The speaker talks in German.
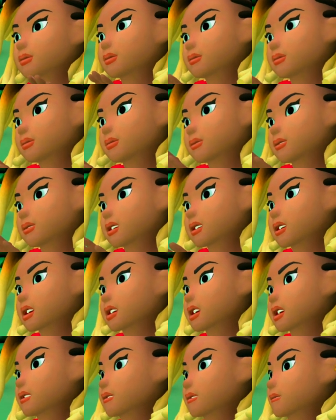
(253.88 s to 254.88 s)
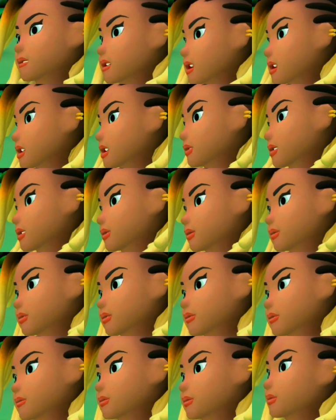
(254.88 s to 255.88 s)
Zeit, die die Welt je
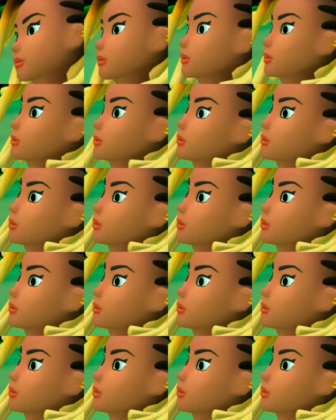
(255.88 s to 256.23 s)
erlebt hat.